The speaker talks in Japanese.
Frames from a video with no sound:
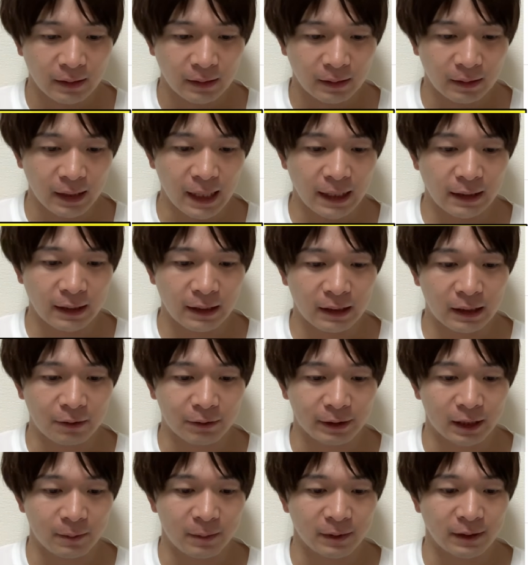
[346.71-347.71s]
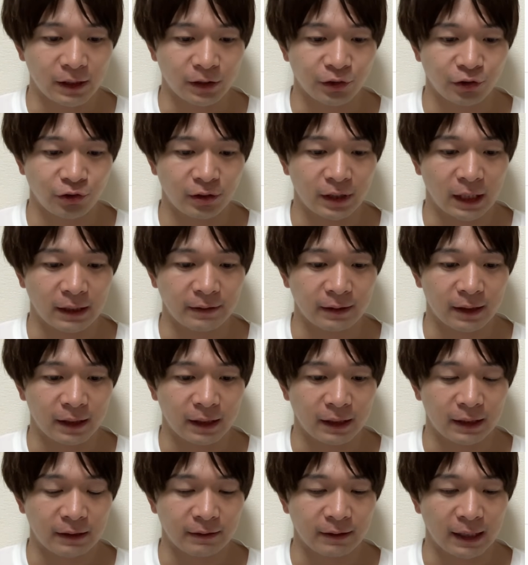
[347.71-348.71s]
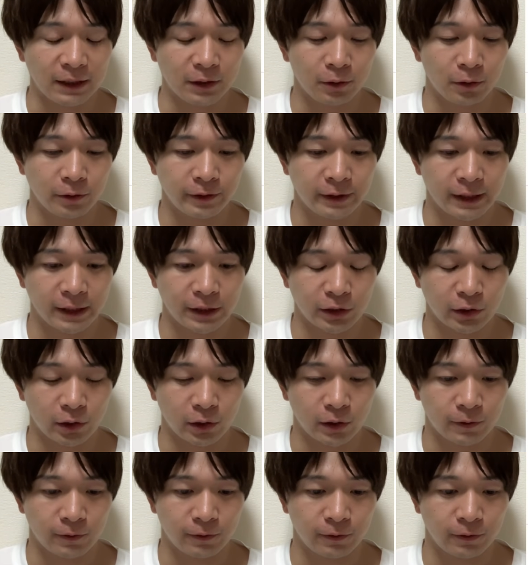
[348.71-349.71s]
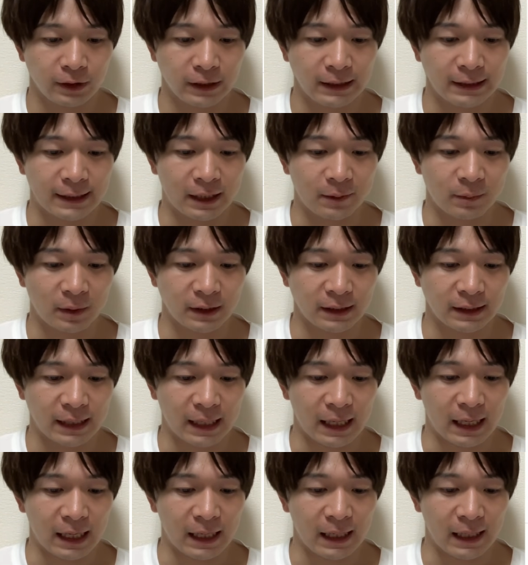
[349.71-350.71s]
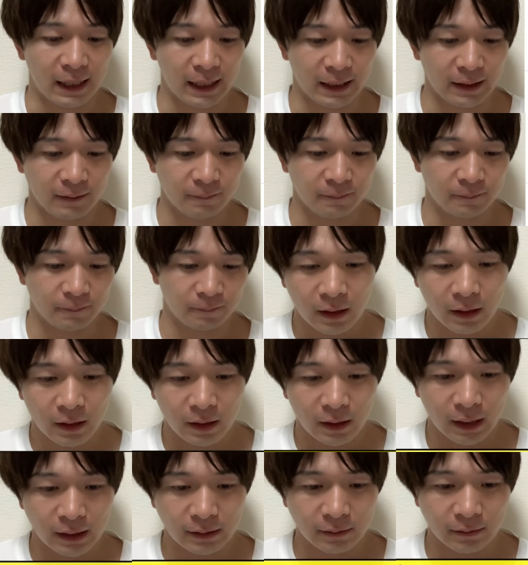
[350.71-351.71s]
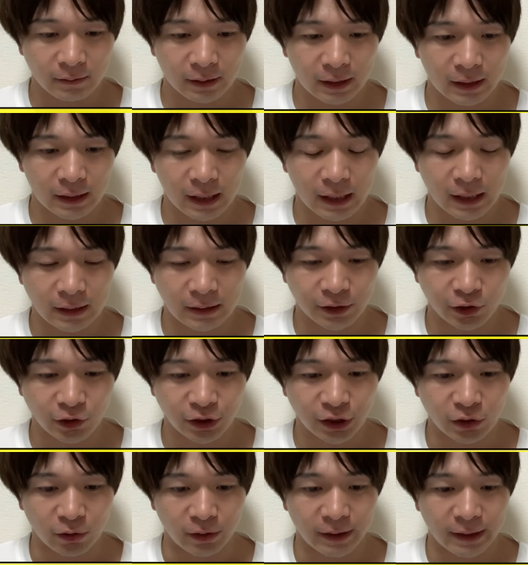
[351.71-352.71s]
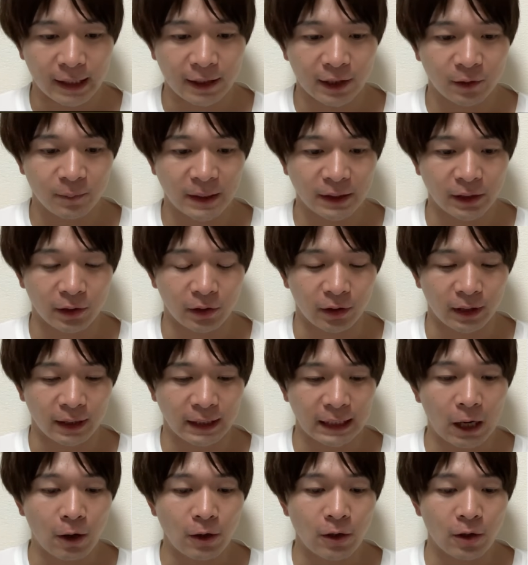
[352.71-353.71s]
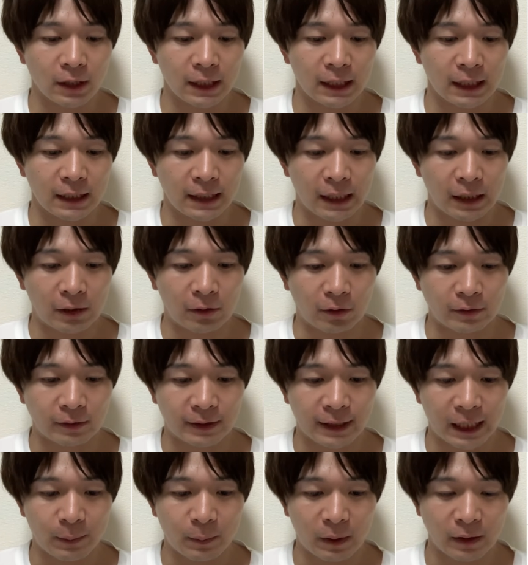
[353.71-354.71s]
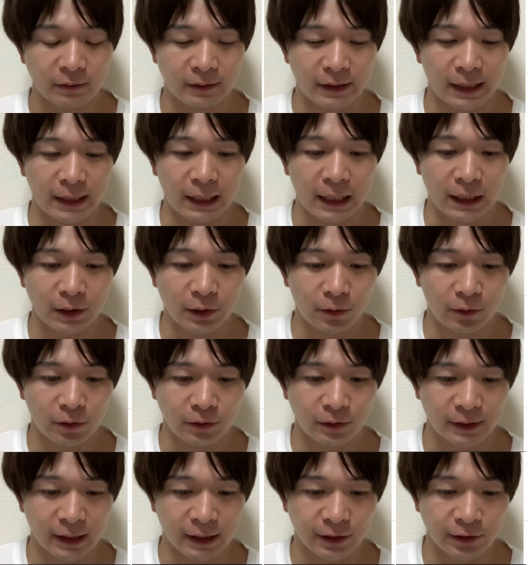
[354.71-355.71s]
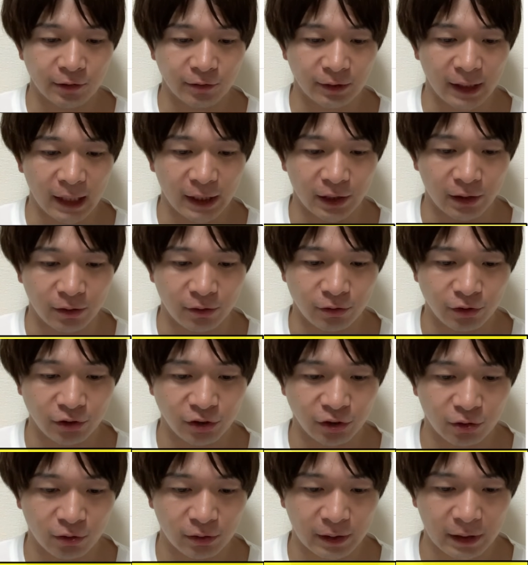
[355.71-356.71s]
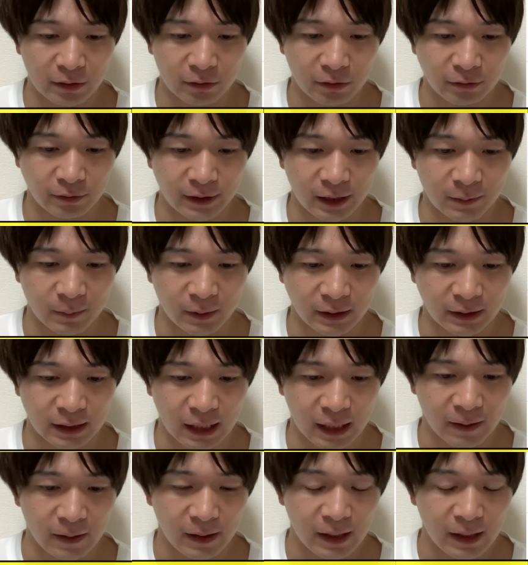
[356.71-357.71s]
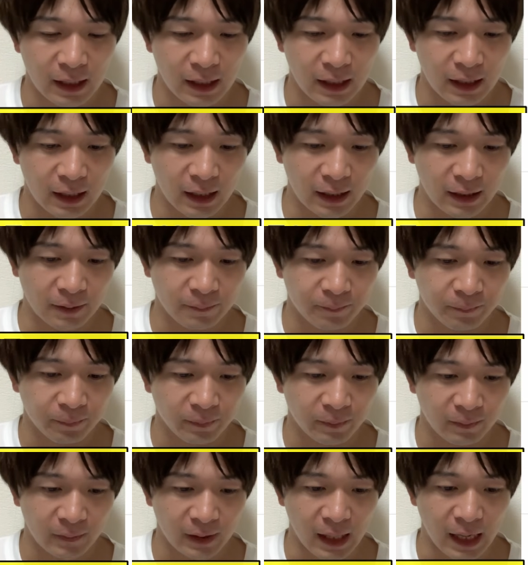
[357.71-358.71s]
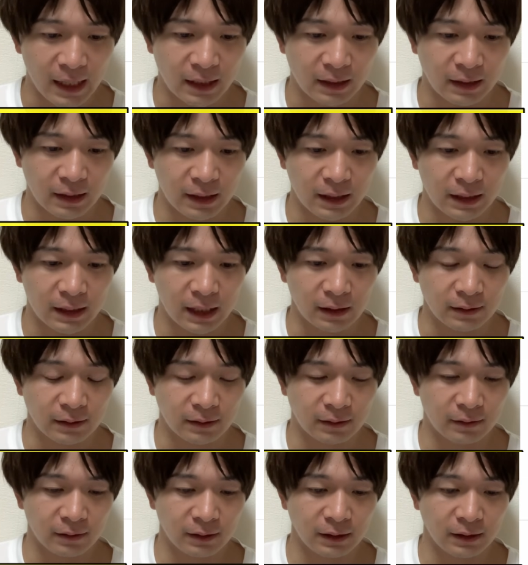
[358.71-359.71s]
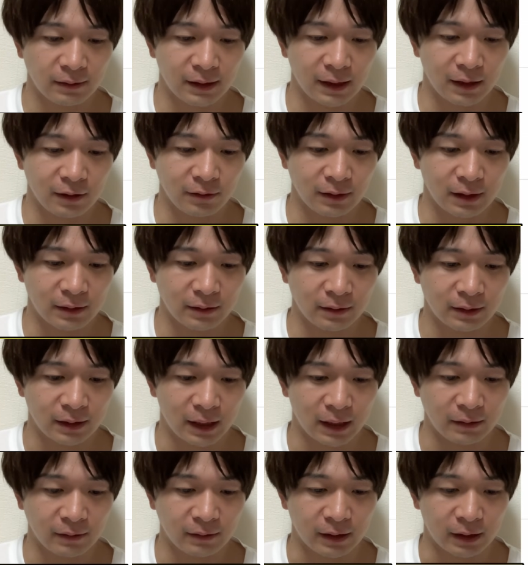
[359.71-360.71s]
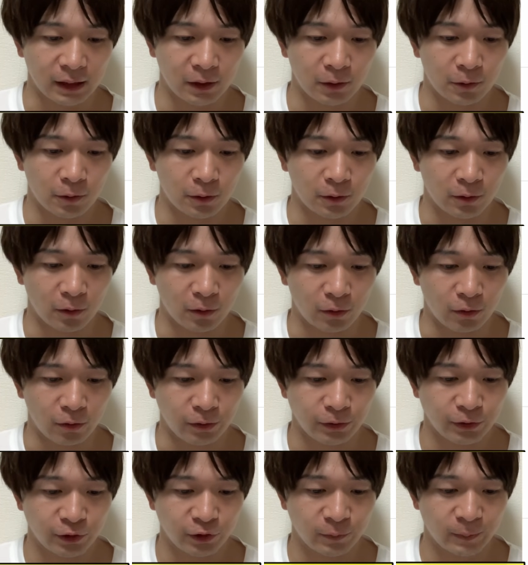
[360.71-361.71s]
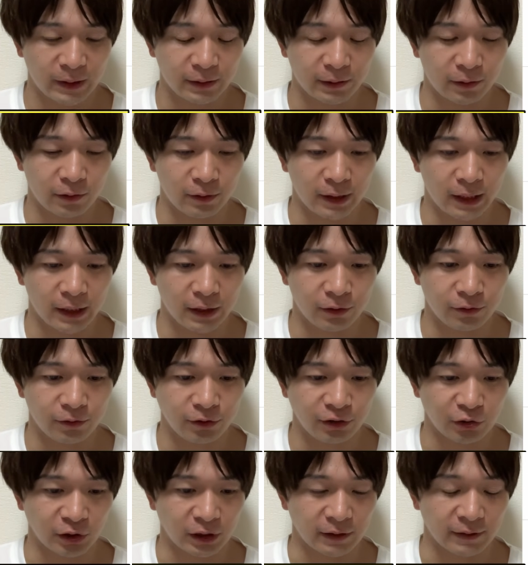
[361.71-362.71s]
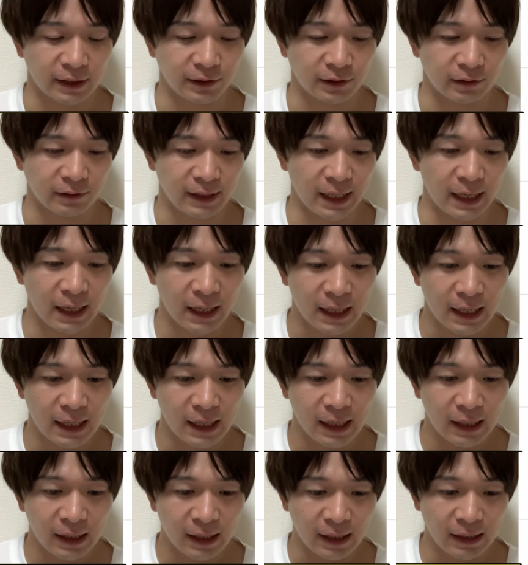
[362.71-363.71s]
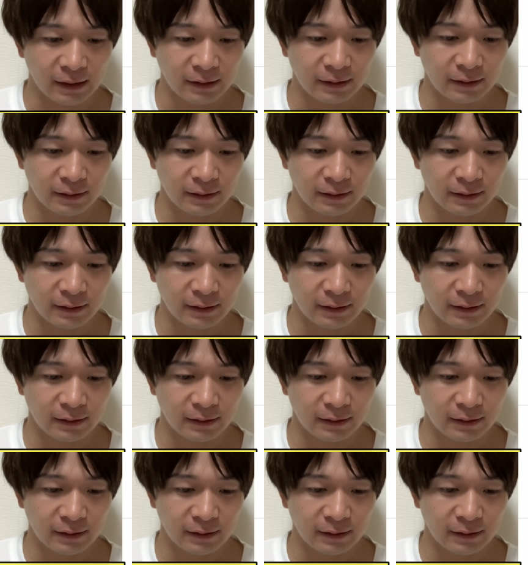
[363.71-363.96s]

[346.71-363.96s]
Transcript: 第2位が渡辺選手、第3位が斉藤選手という風になりました。はい。はい、次が女子の 200m 平泳ぎでございますね。加藤選手が優勝でございました。はい。第2位が鈴木選手です。はい。先ほど 50m で優勝した選手ですね。はい。